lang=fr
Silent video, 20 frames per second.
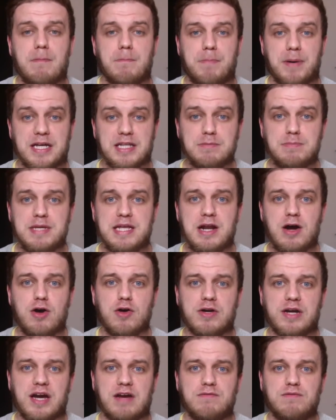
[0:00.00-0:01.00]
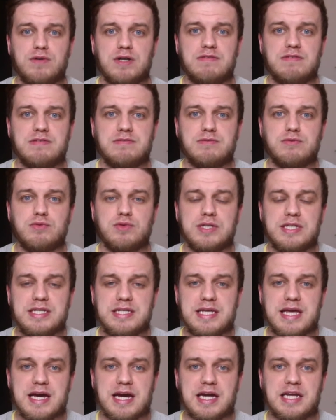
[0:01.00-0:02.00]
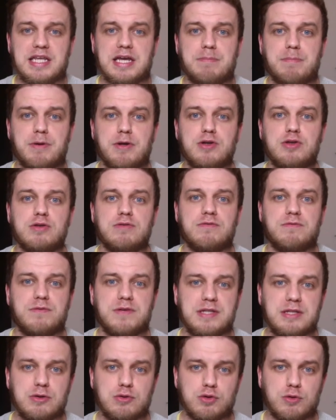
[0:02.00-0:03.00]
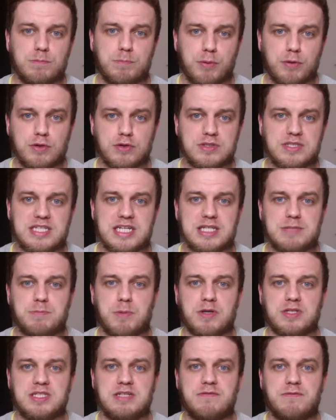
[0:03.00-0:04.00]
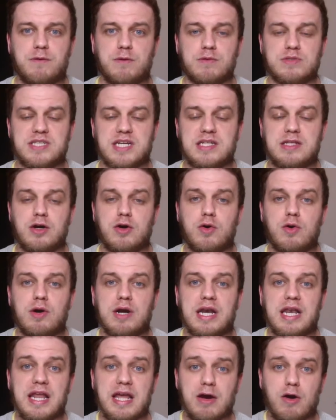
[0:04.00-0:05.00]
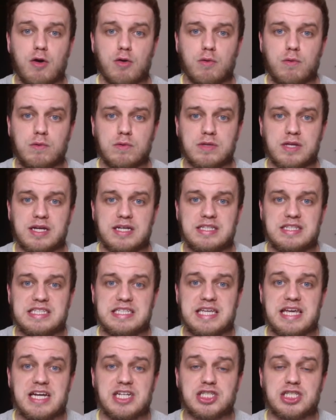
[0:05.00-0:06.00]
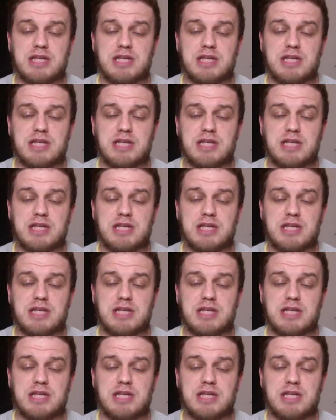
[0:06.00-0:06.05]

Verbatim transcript: Pas de bilan car vous l'avez vu hier, il n'y a pas eu de vidéo de pronostics sportif concernant les rencontres d'hier.